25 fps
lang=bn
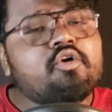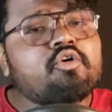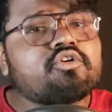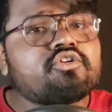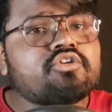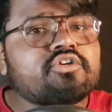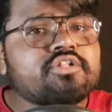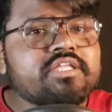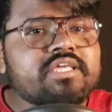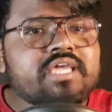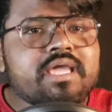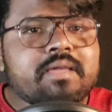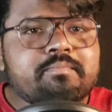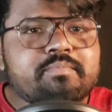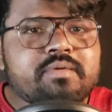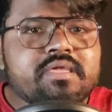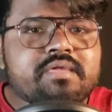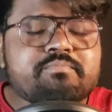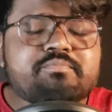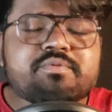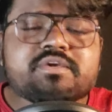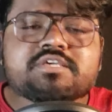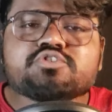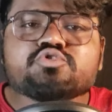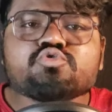অন্যদিকে
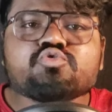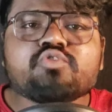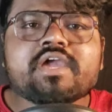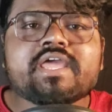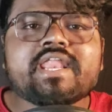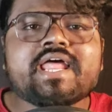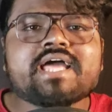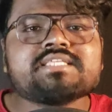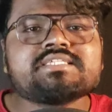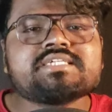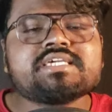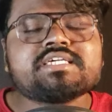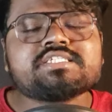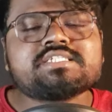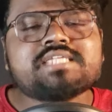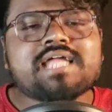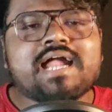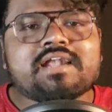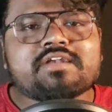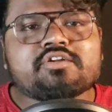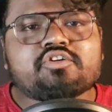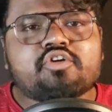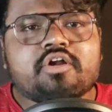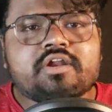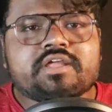ভিপি সুহের আজকে
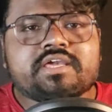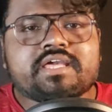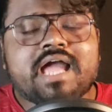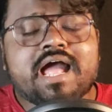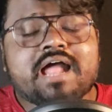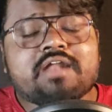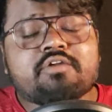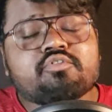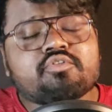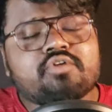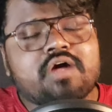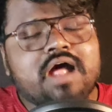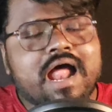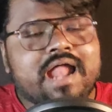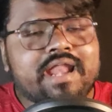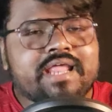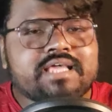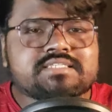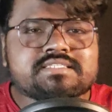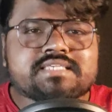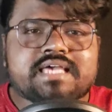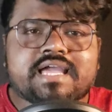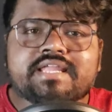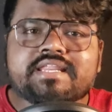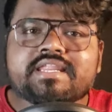স্টার্ট করে আর
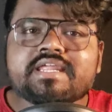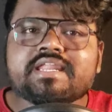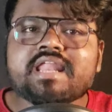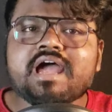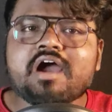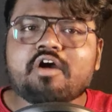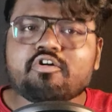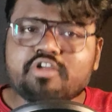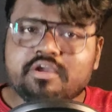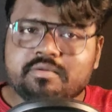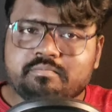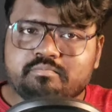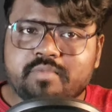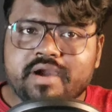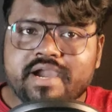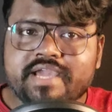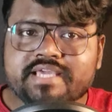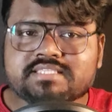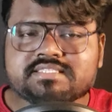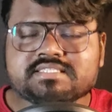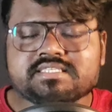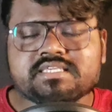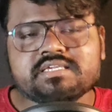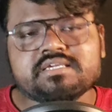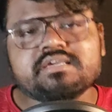আরেক সাইডে নাওরেম
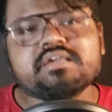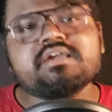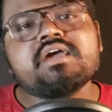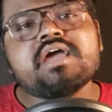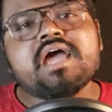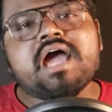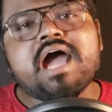মাহেশ সিং